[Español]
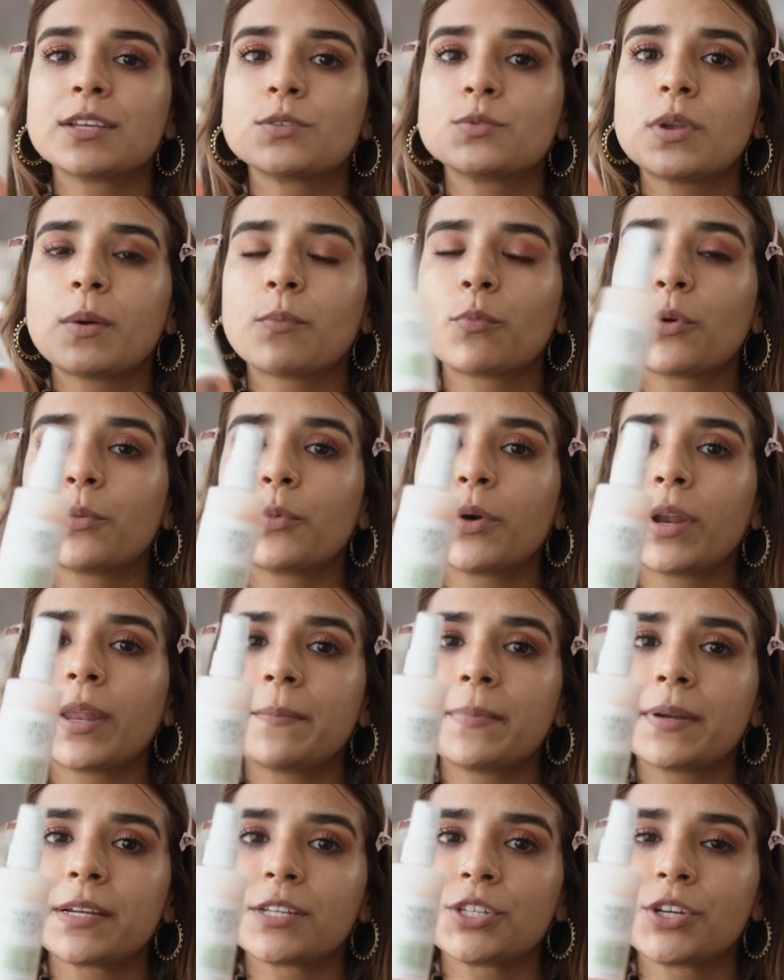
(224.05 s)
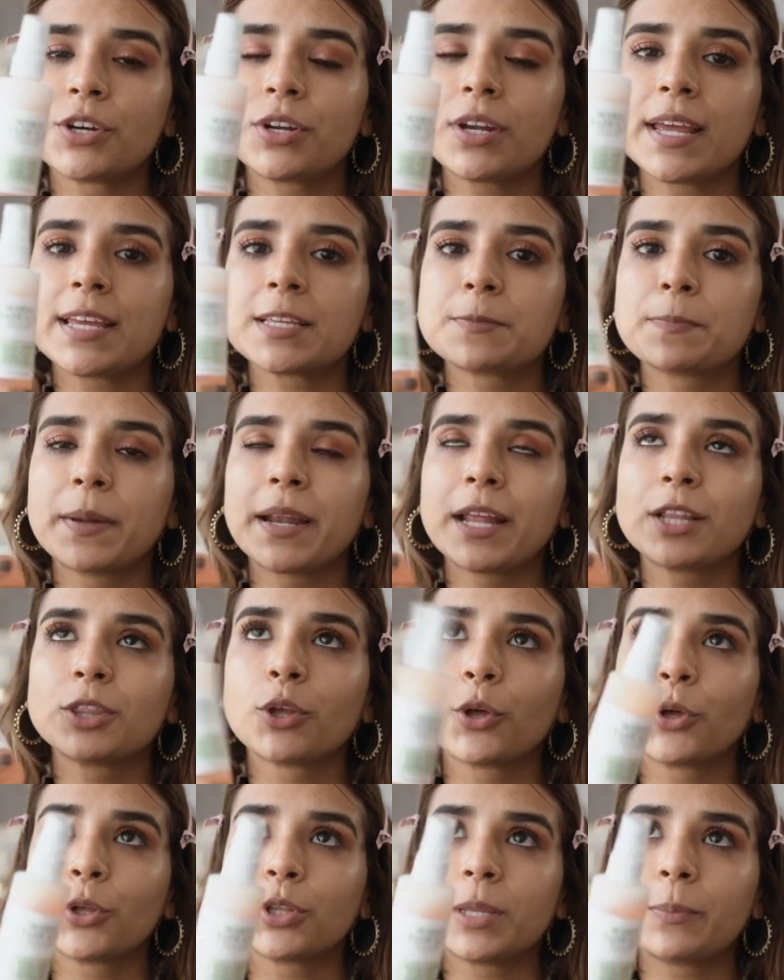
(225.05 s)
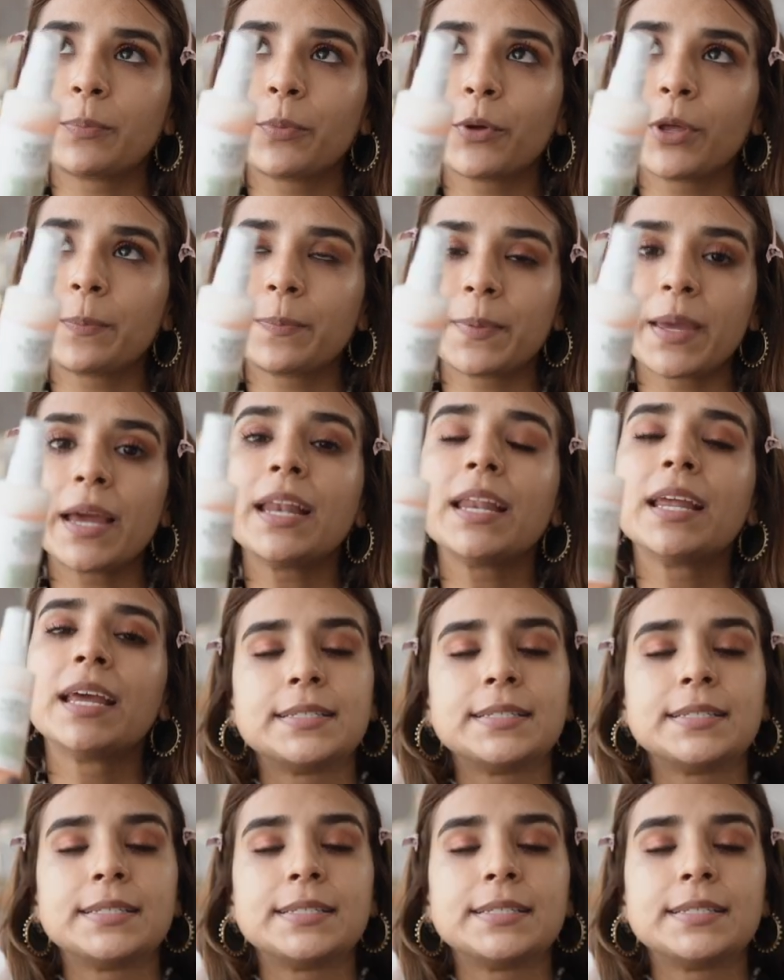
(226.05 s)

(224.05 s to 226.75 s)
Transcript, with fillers: Es una muy buena inversión, es para todo tipo de piel.